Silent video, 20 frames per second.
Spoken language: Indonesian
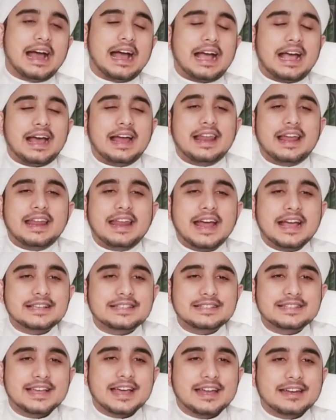Akala
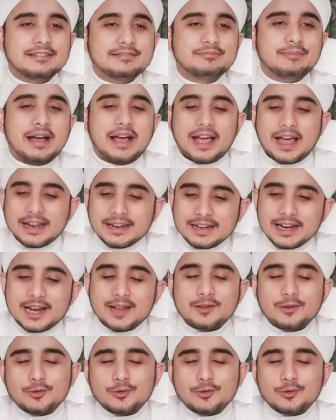nasian, makan